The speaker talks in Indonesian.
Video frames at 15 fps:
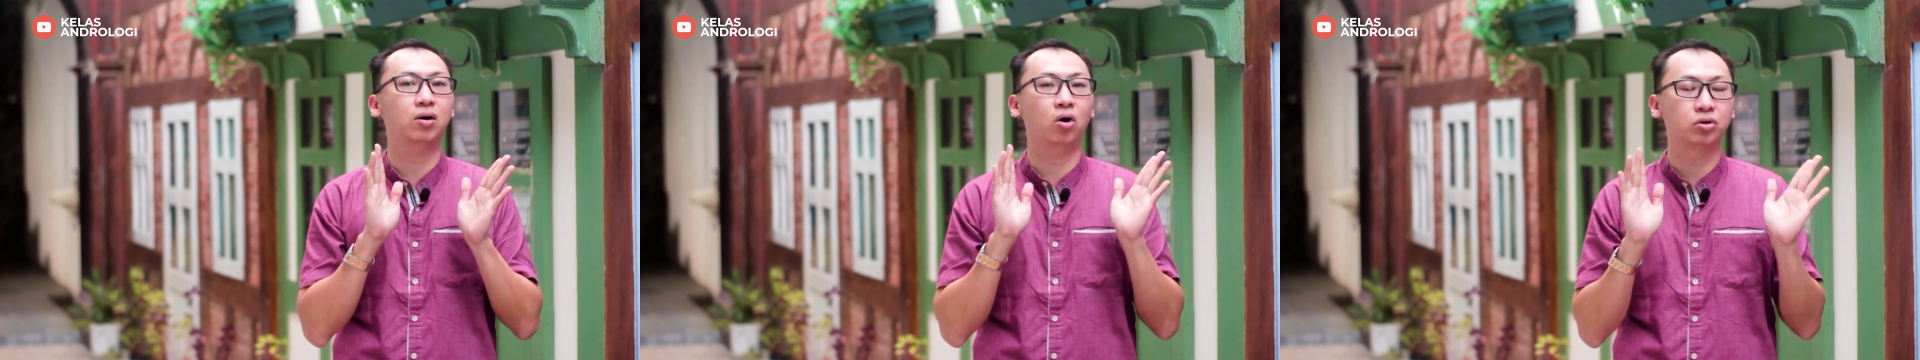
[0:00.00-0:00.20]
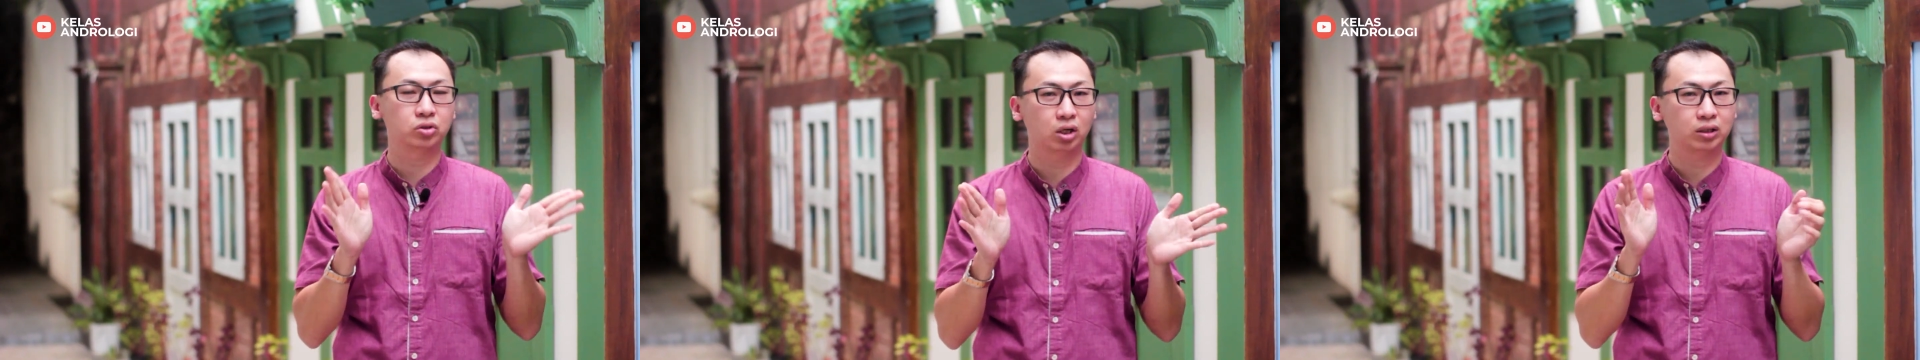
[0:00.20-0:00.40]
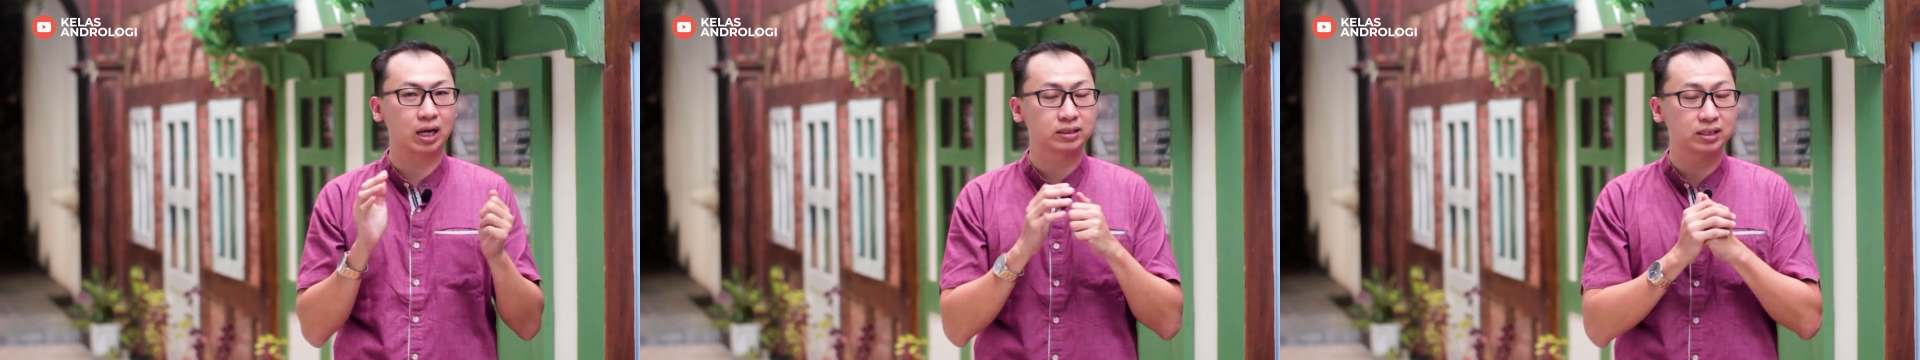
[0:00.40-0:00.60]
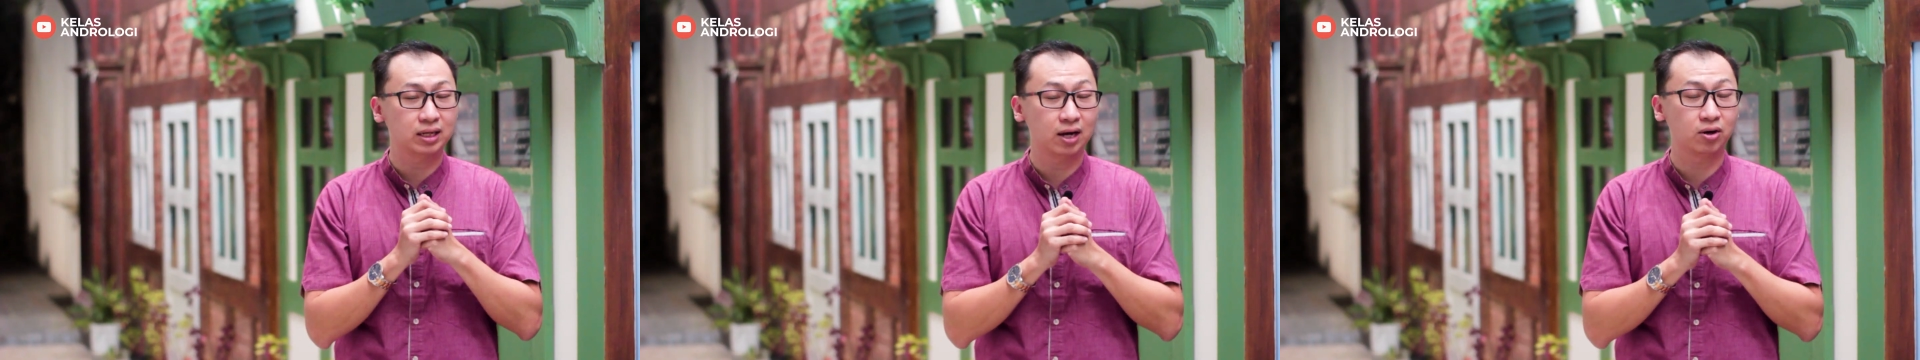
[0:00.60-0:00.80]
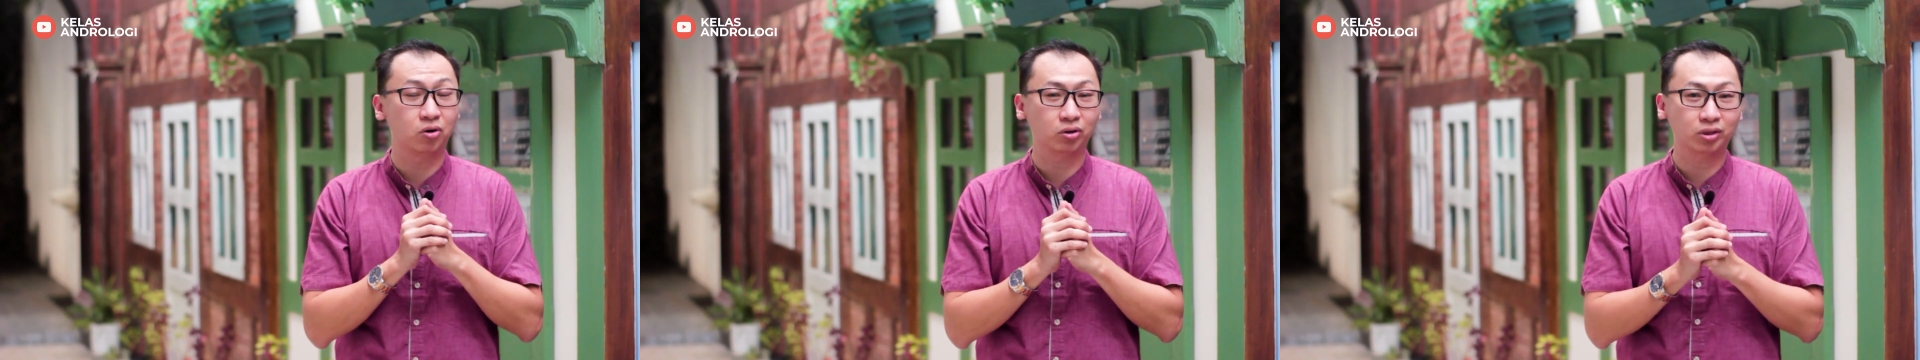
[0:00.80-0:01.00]
konsultasi
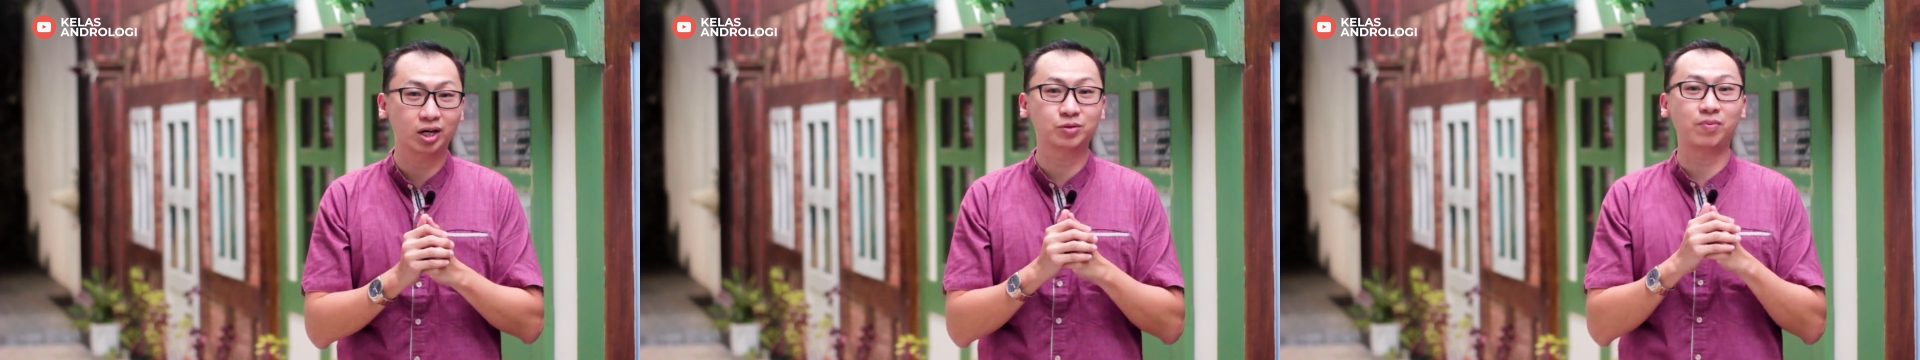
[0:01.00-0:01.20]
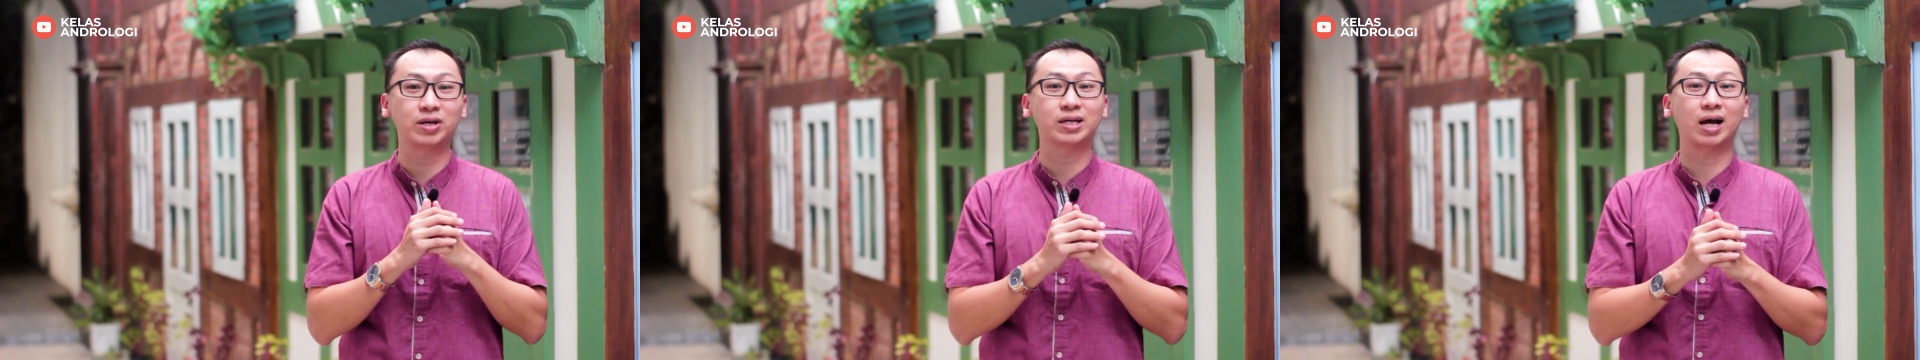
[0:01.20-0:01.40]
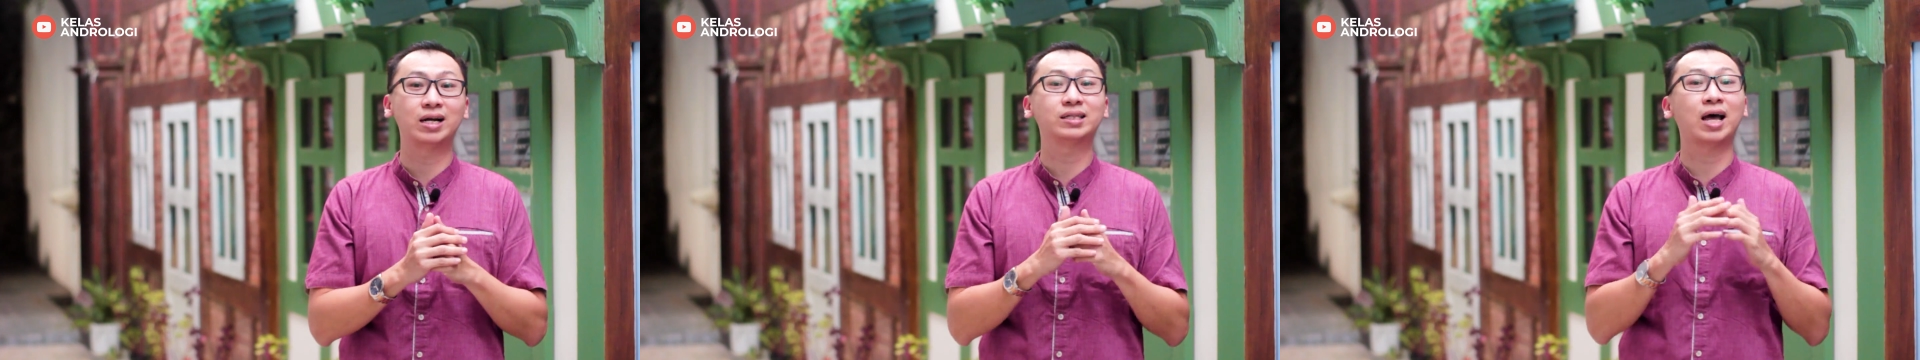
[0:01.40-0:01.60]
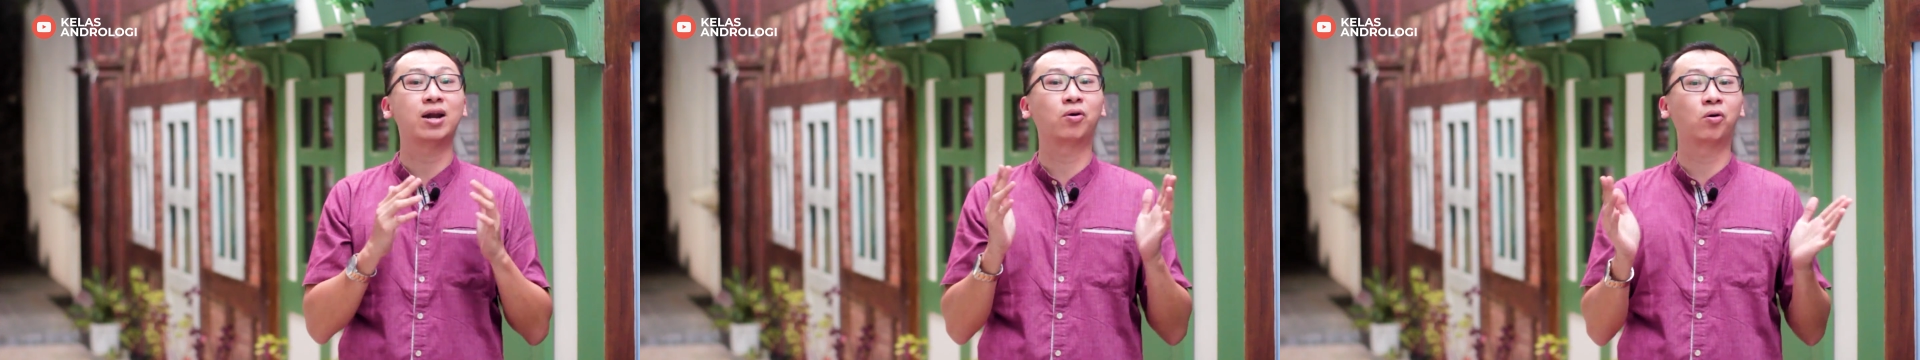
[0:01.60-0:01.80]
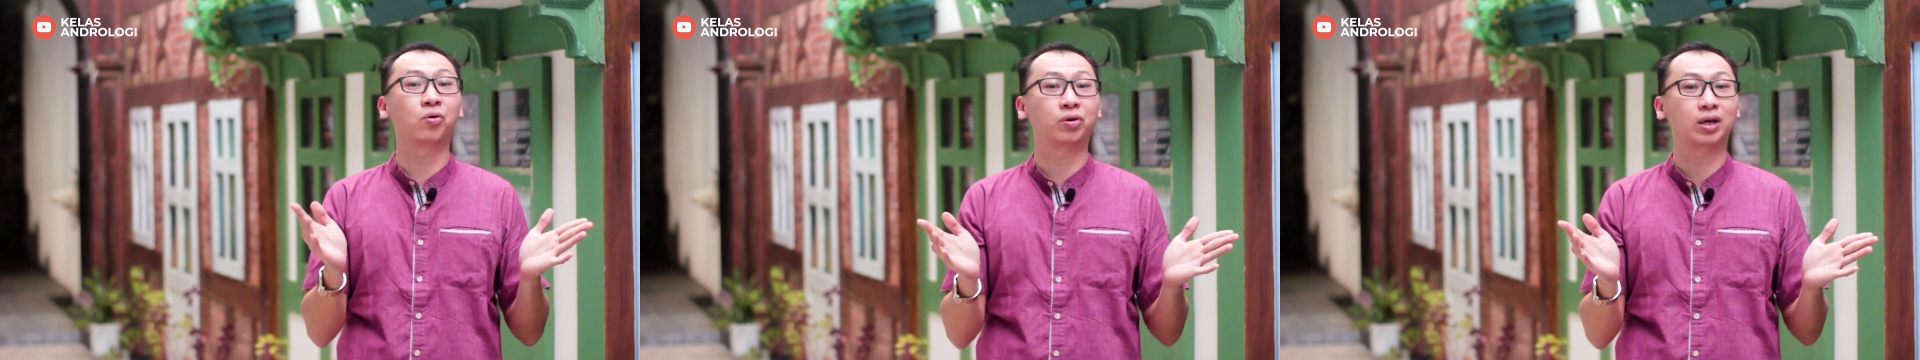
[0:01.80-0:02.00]
ke dokter spesialis
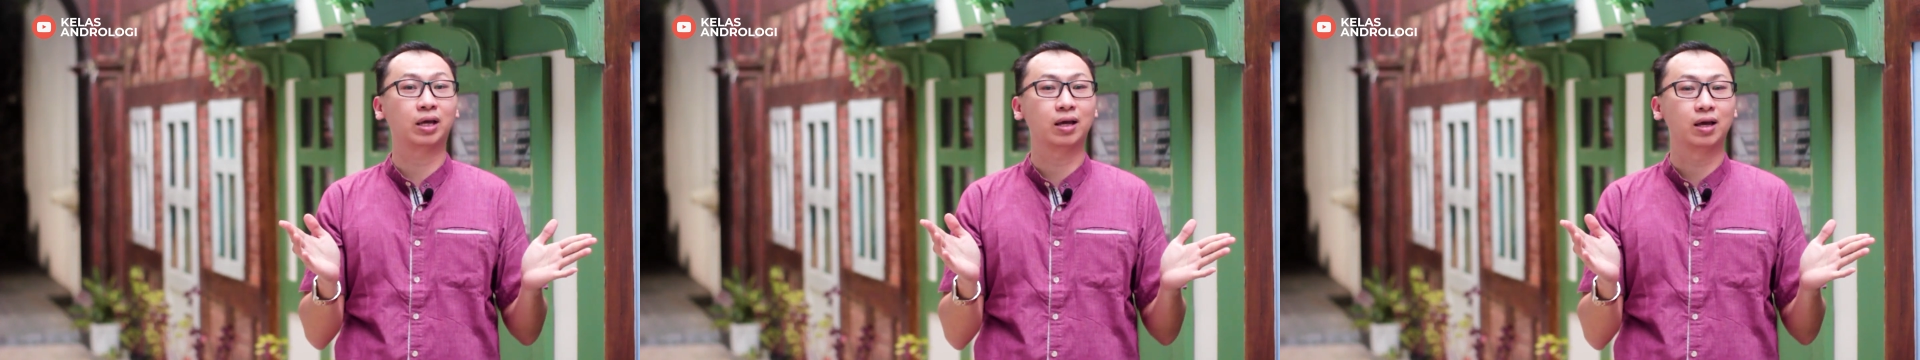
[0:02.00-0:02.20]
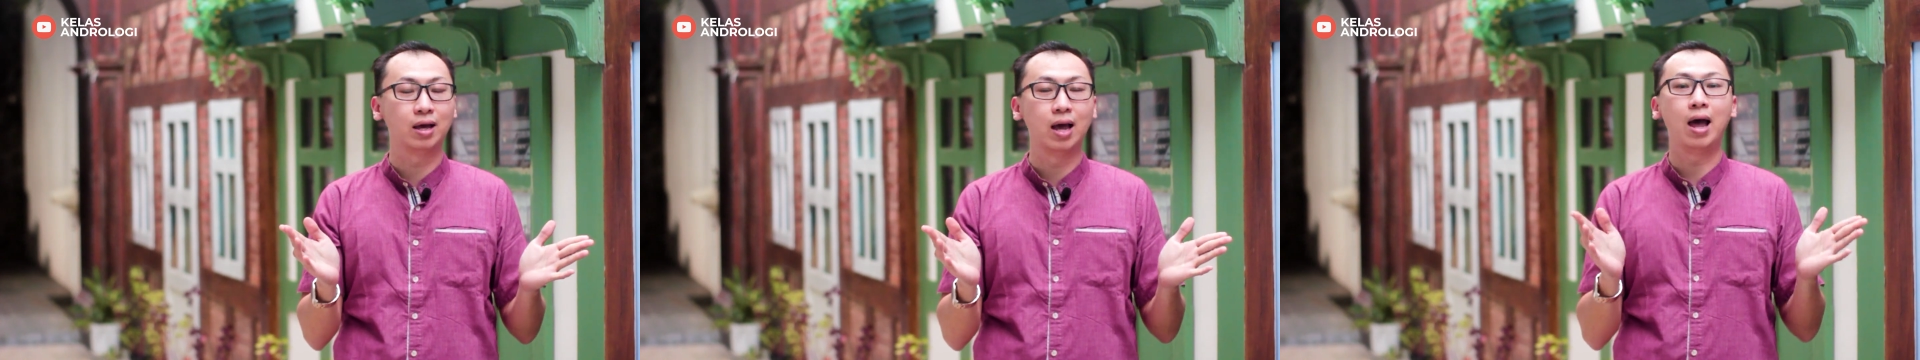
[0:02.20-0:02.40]
andrologi